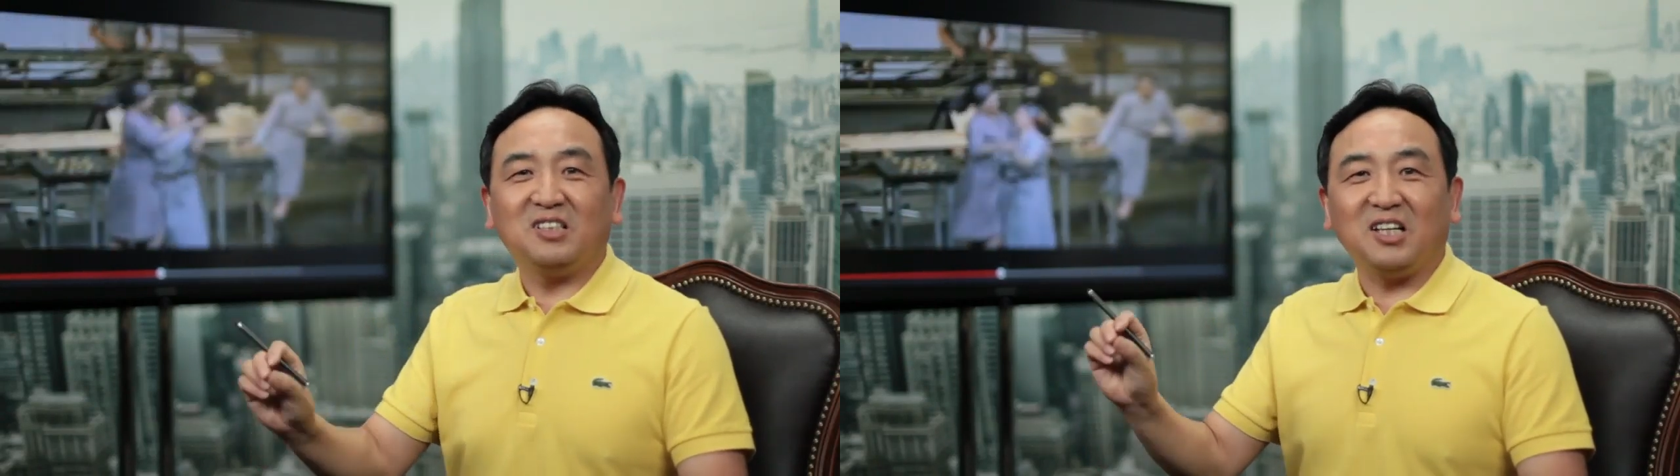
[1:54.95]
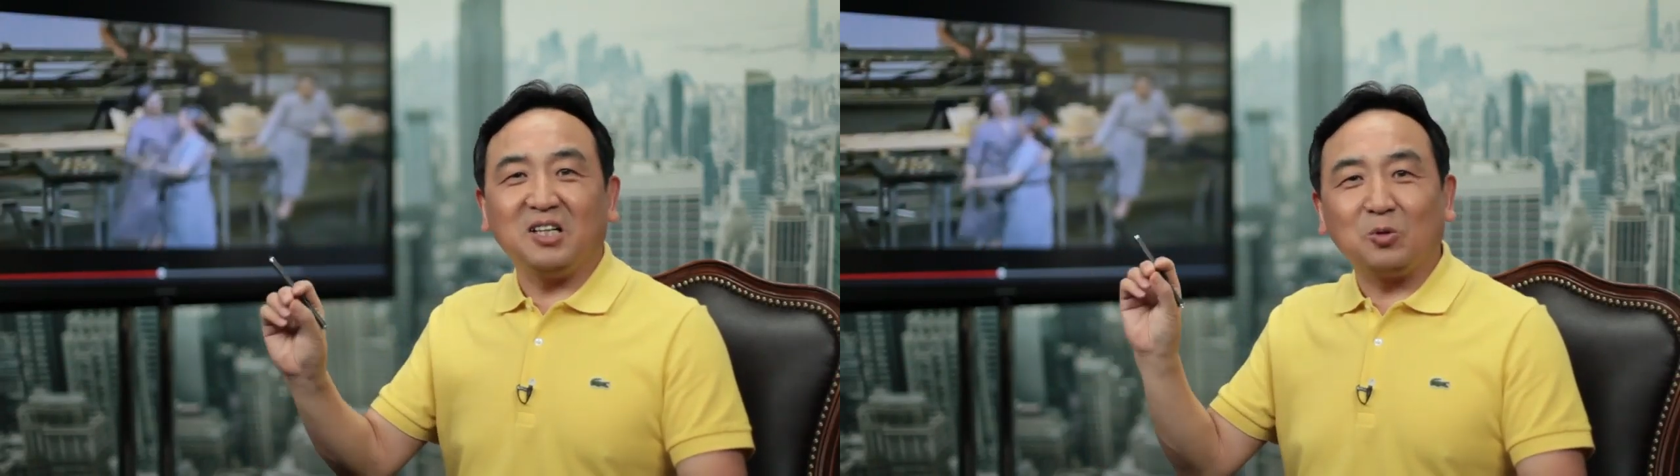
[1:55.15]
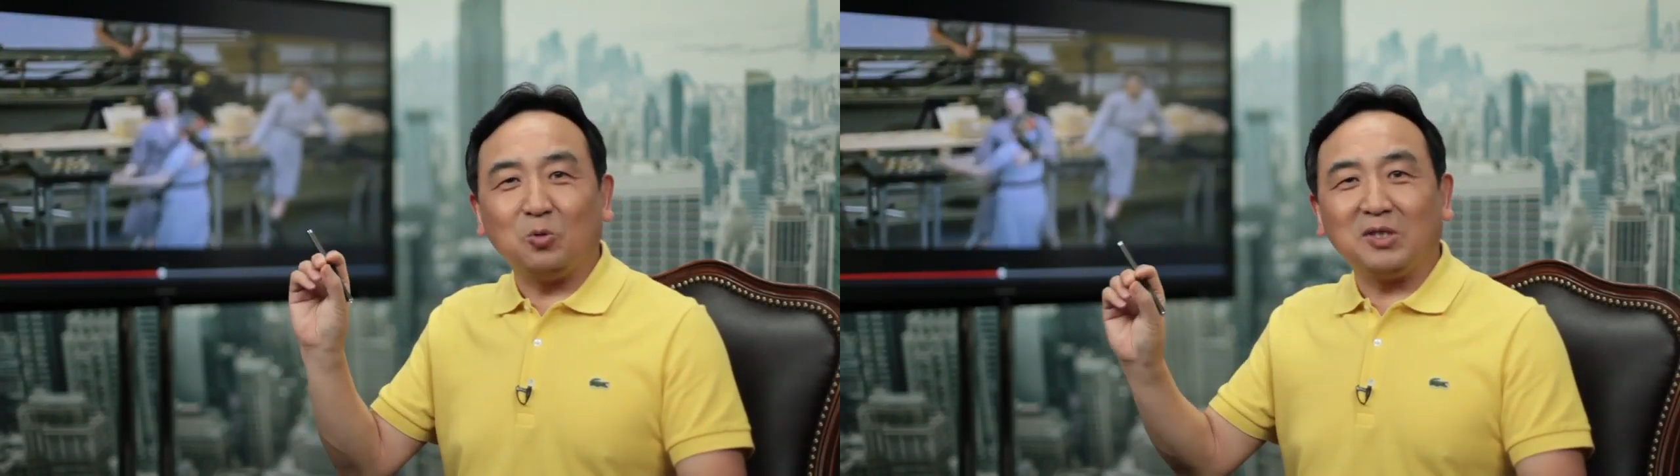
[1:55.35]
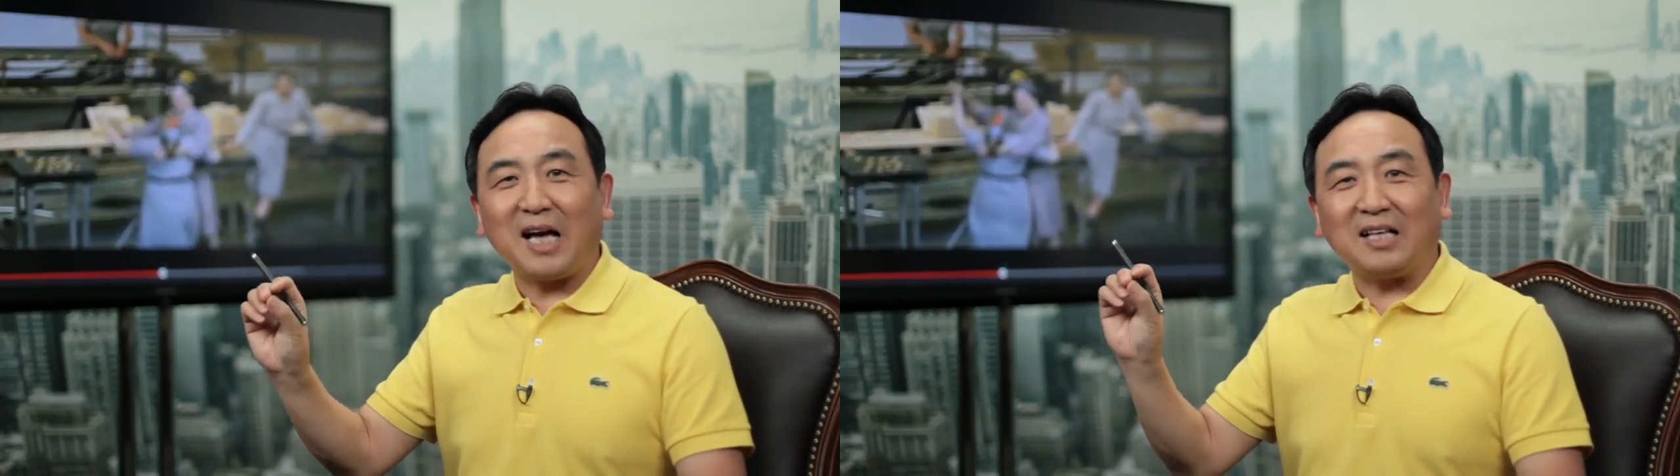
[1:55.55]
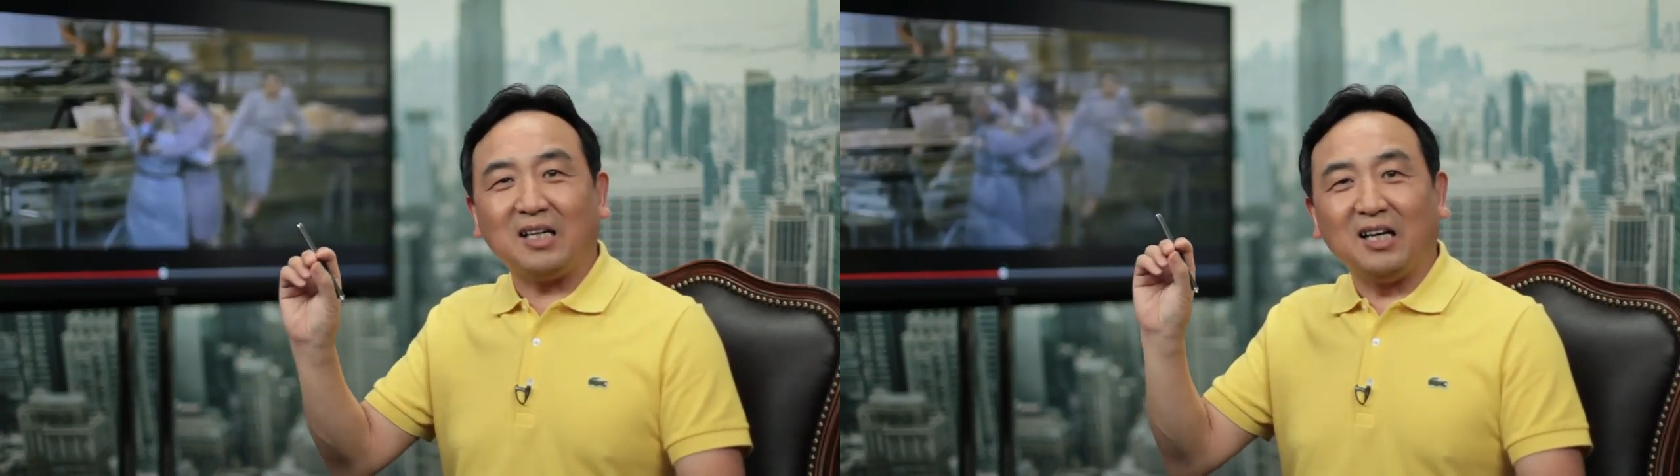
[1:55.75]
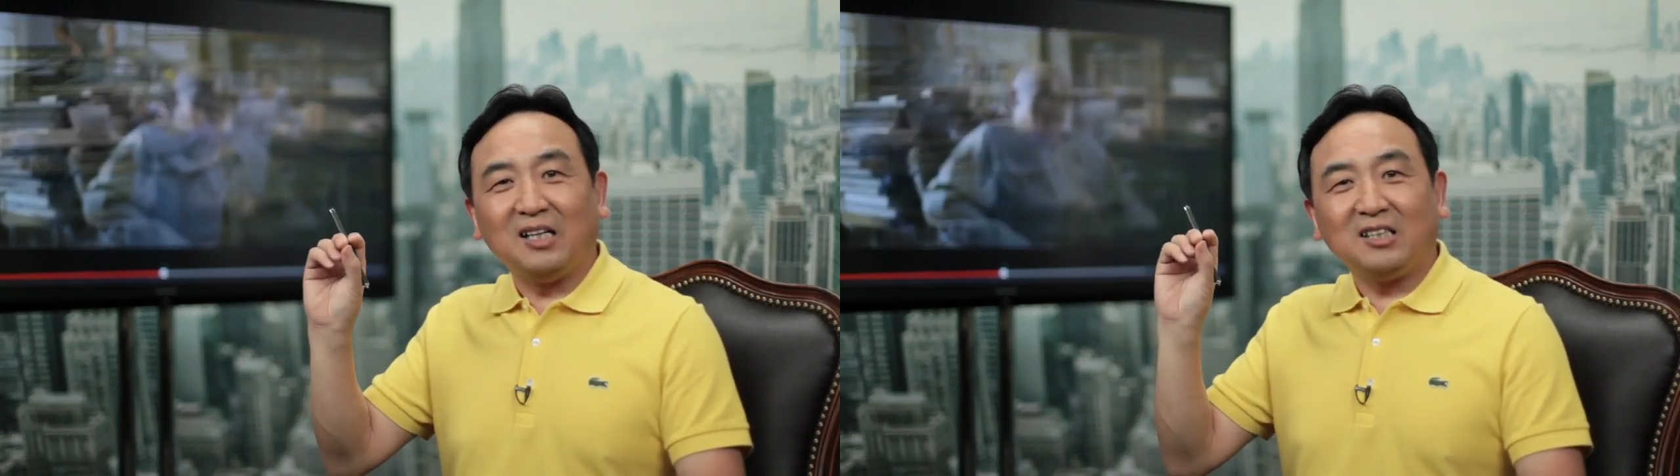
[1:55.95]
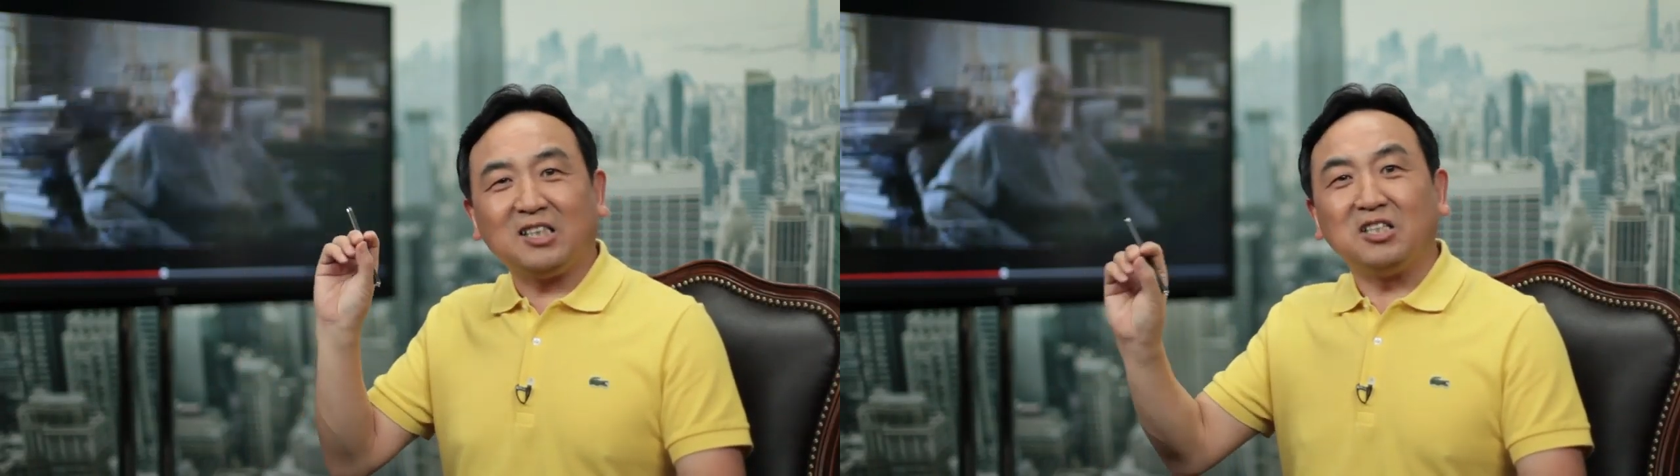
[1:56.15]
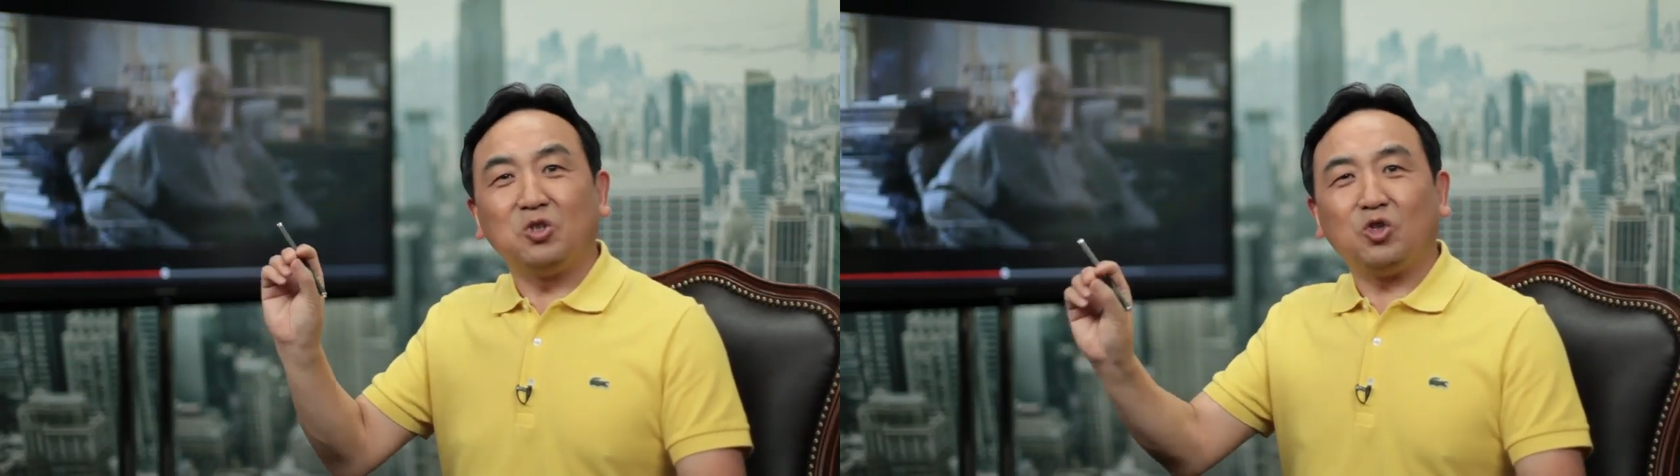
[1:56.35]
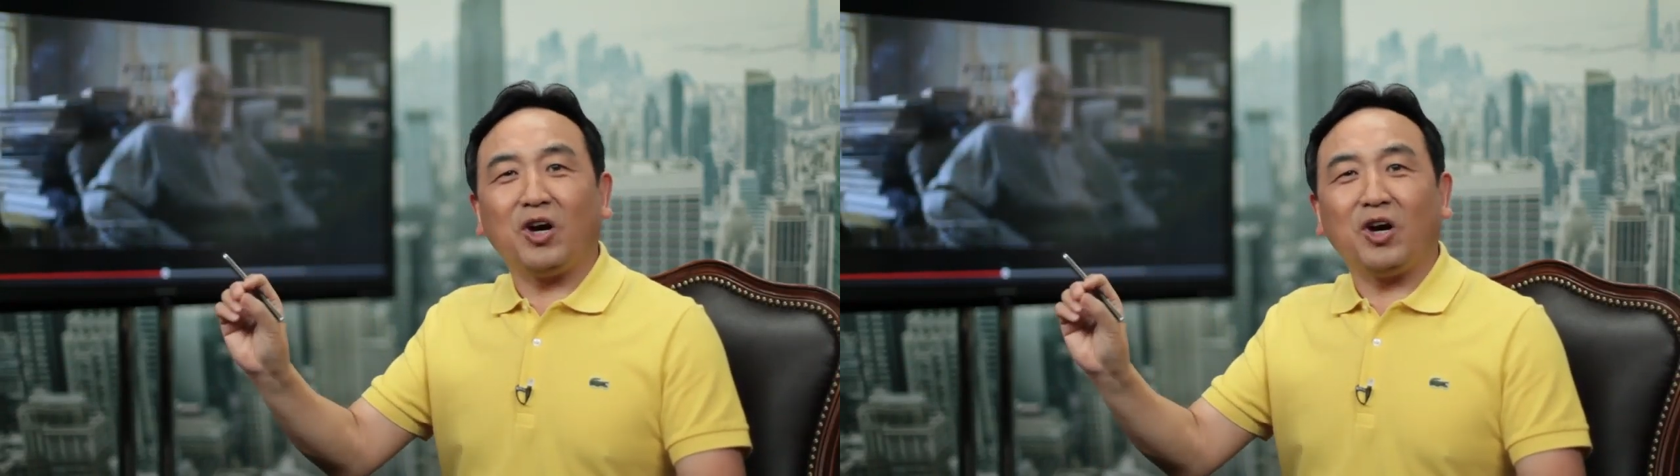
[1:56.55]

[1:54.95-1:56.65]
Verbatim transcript: 这个国家的政